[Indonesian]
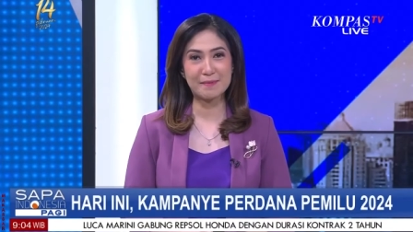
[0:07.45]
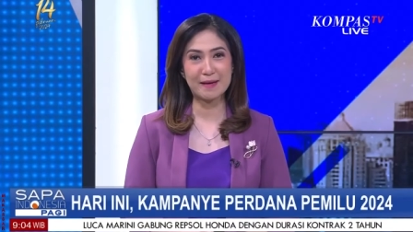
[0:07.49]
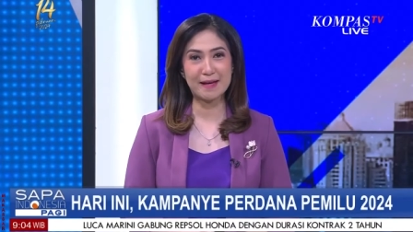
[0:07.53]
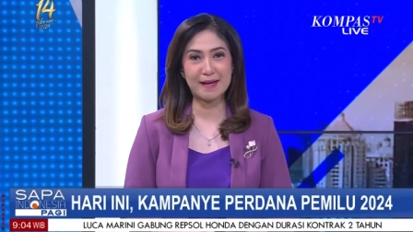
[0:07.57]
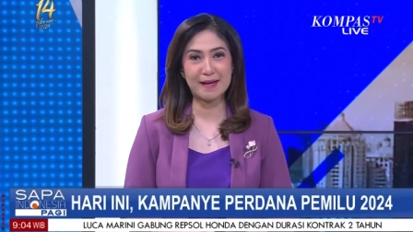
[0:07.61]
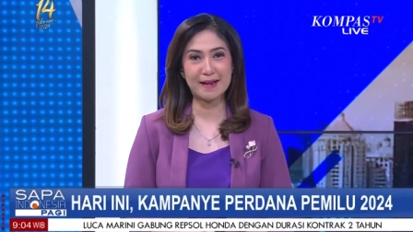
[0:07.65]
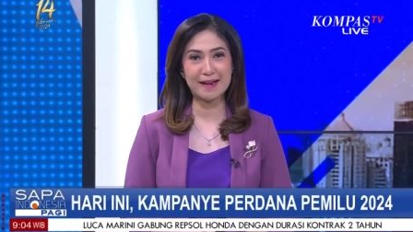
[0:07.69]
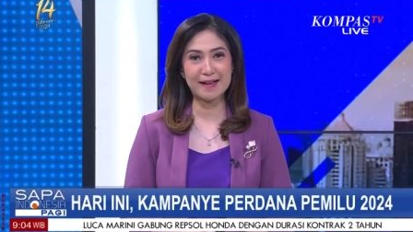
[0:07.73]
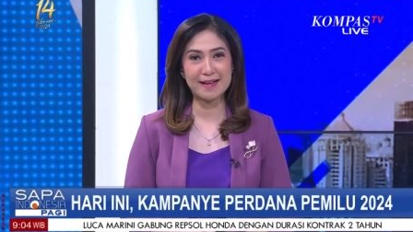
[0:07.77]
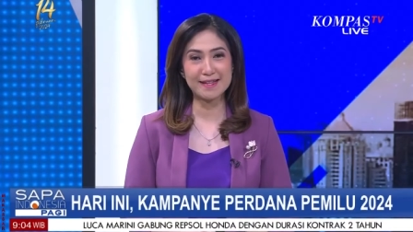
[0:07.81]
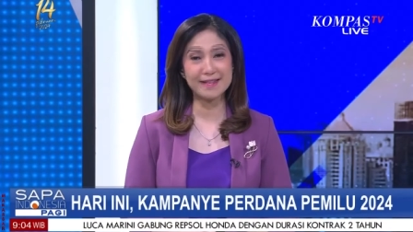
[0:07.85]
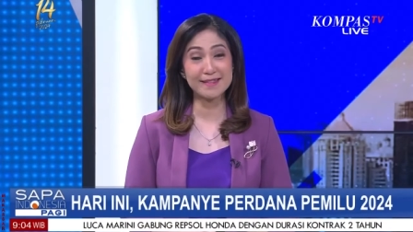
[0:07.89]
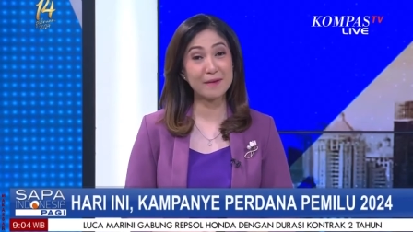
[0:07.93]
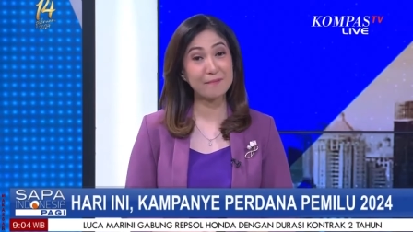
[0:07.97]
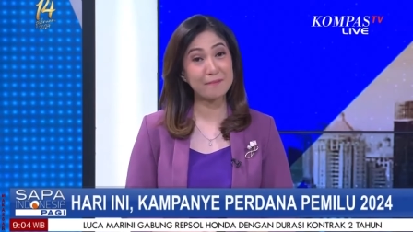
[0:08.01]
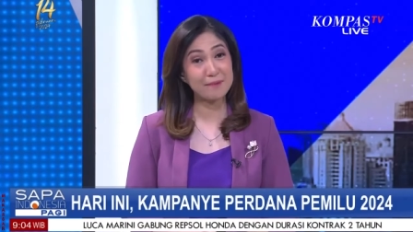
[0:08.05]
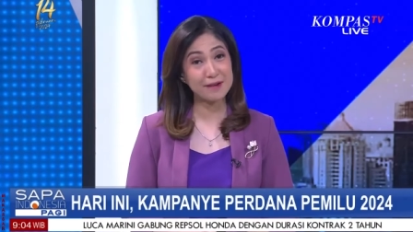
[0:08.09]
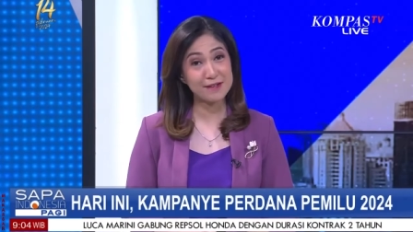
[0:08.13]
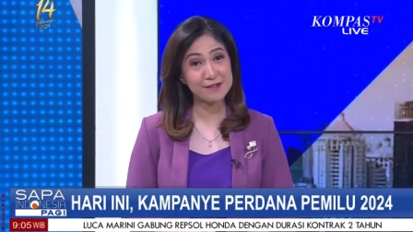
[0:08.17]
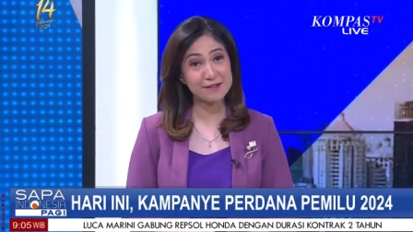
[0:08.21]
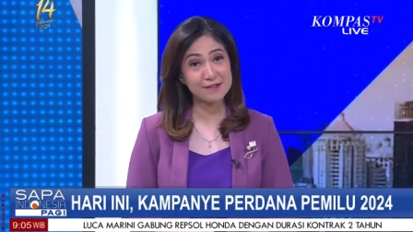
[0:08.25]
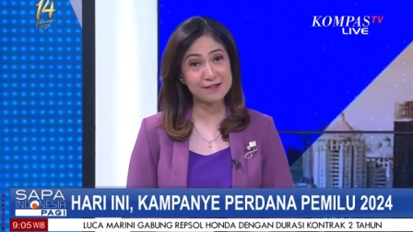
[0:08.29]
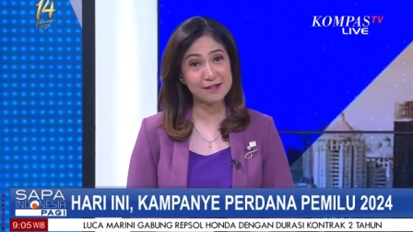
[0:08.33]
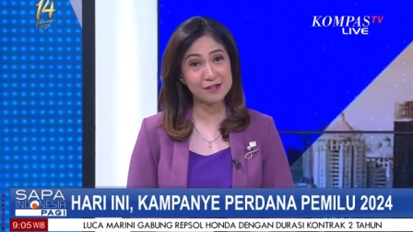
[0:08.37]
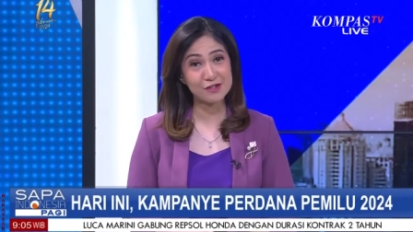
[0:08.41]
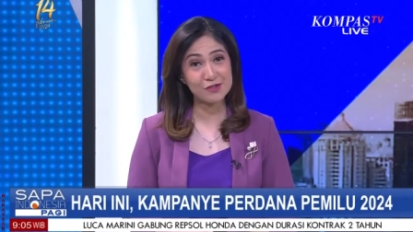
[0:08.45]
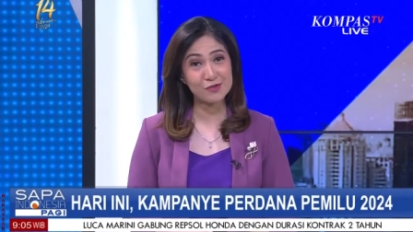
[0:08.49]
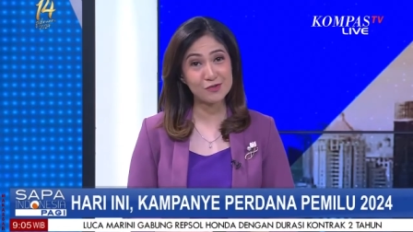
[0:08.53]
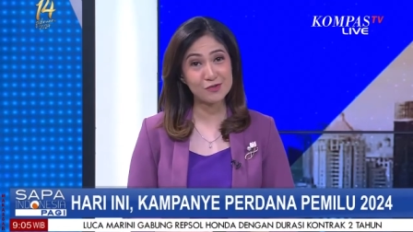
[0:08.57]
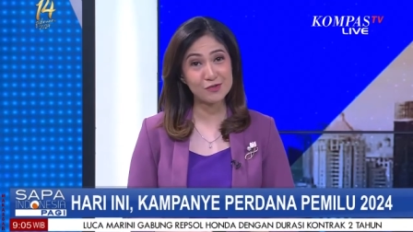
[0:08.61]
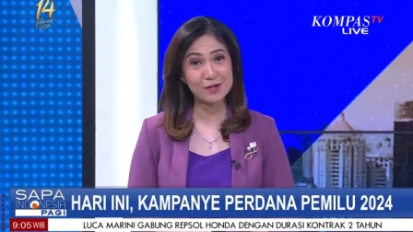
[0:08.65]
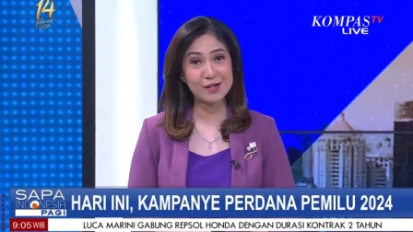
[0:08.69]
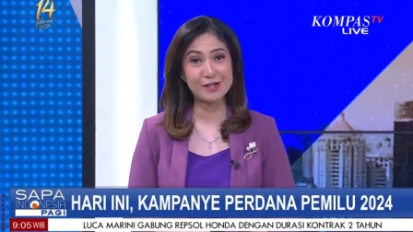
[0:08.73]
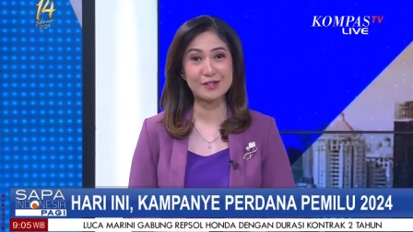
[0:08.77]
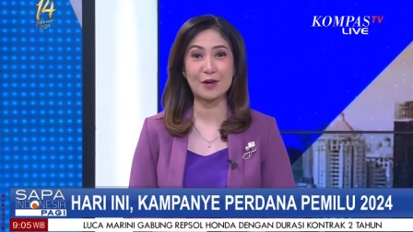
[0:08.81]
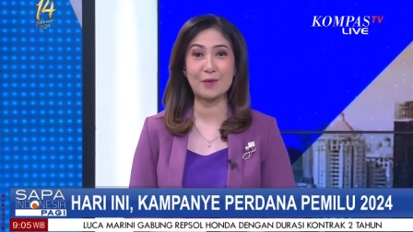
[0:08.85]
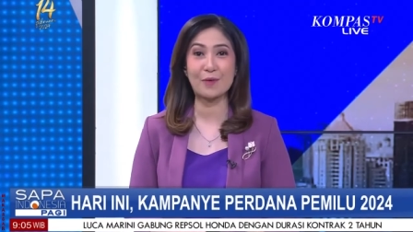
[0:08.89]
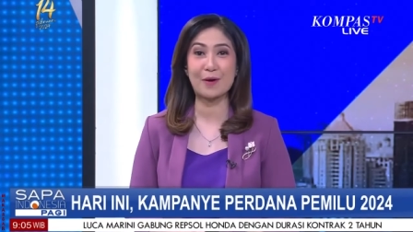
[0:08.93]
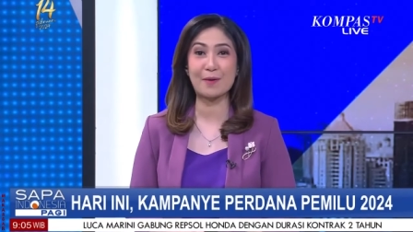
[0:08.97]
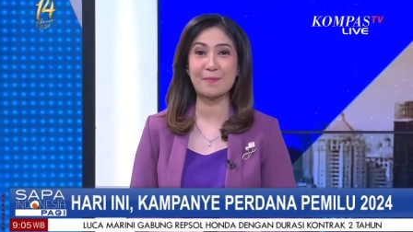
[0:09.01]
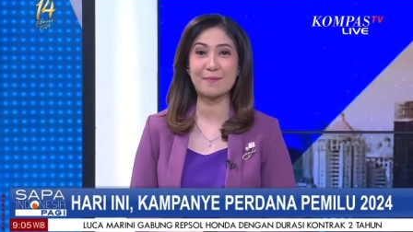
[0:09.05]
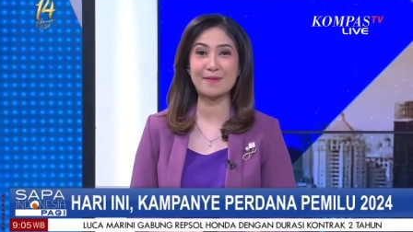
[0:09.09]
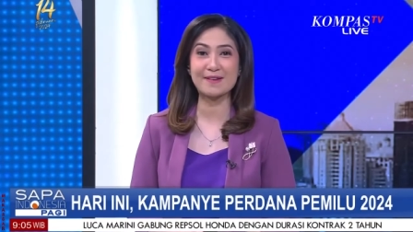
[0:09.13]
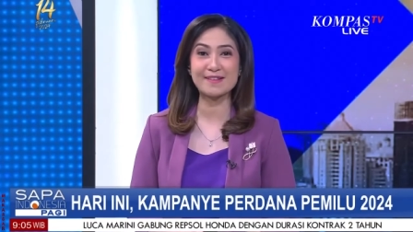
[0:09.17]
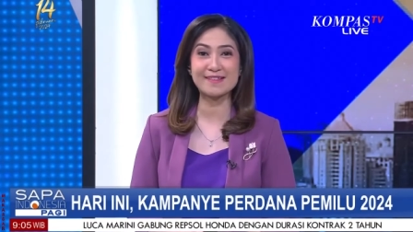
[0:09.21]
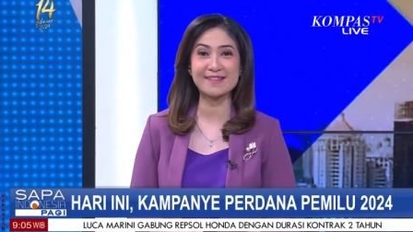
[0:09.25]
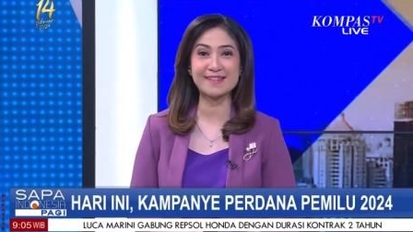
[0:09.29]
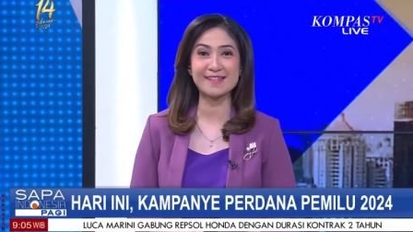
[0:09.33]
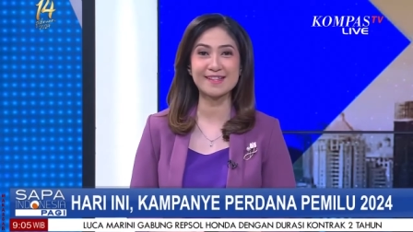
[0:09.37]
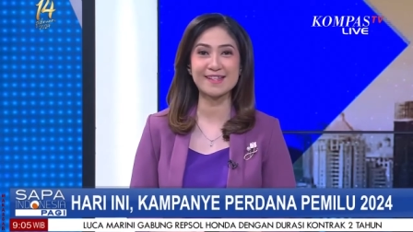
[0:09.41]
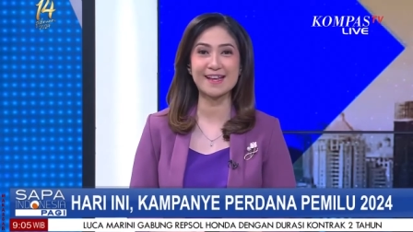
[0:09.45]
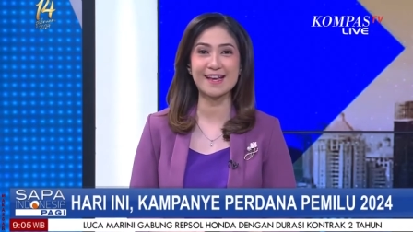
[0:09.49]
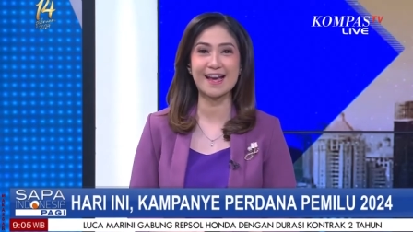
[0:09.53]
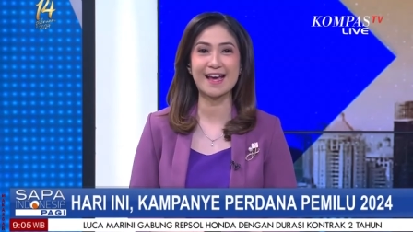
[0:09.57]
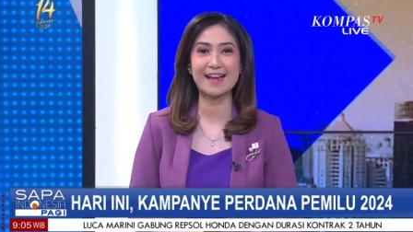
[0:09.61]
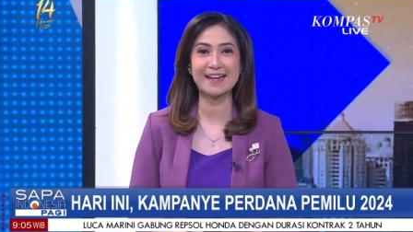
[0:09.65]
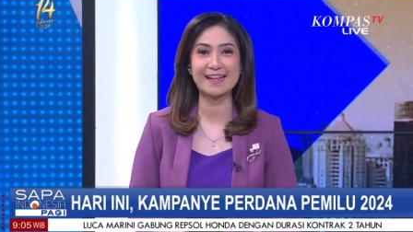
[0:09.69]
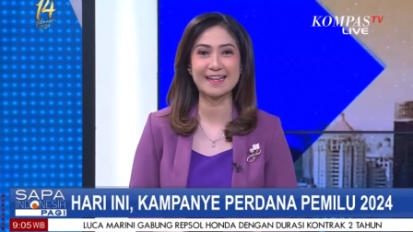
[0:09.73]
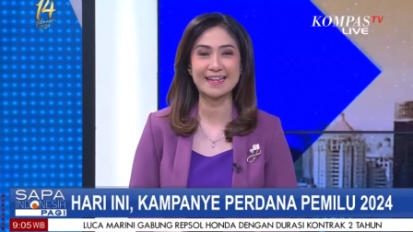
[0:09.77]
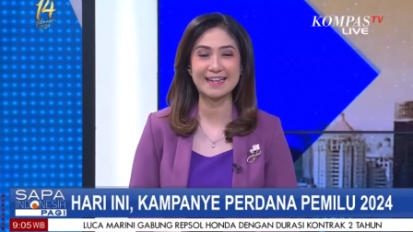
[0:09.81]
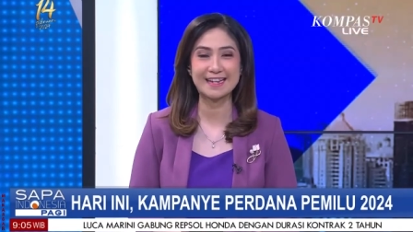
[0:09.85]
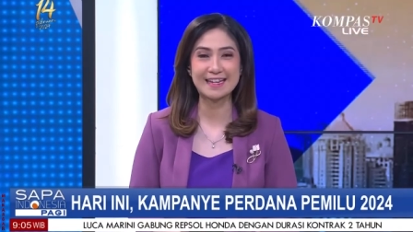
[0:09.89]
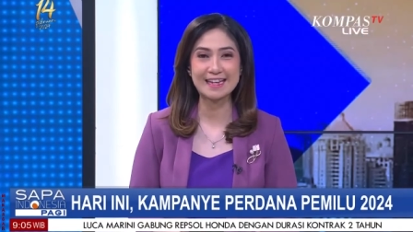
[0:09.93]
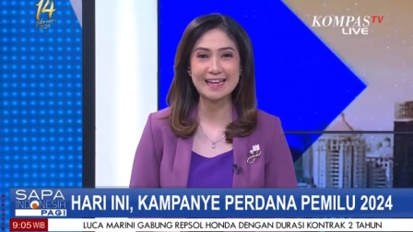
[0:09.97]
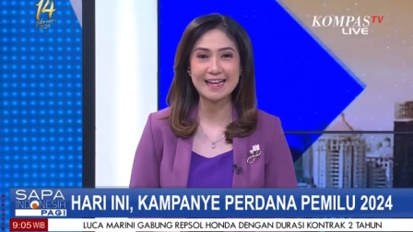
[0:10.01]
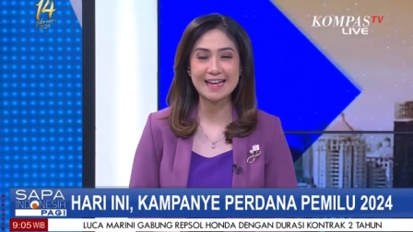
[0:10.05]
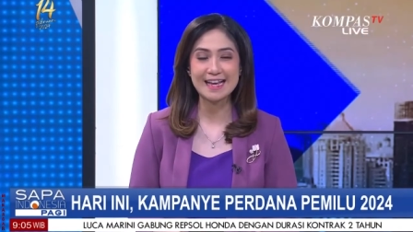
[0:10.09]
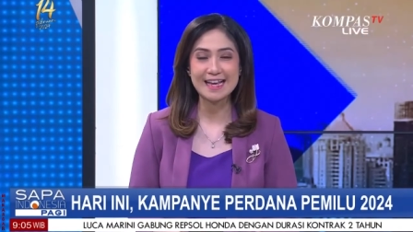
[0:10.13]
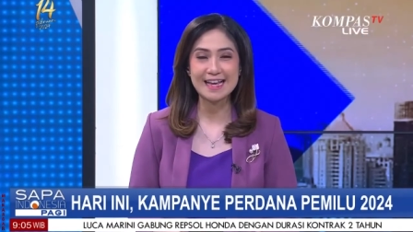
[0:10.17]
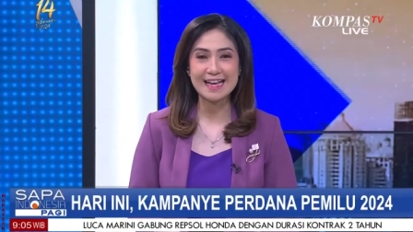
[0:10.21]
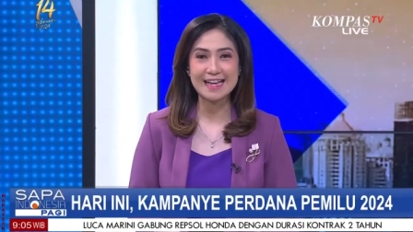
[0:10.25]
para capres dan juga cawapres di hari ini.